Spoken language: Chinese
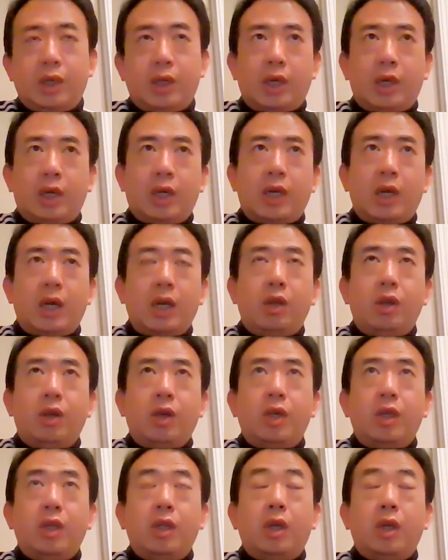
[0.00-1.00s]
啊，还
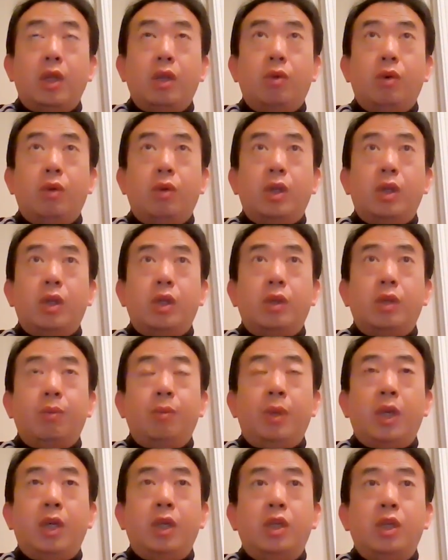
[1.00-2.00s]
有很很多的这个
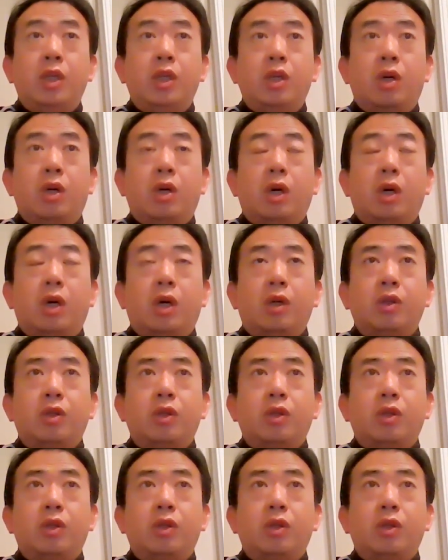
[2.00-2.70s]
名校啊，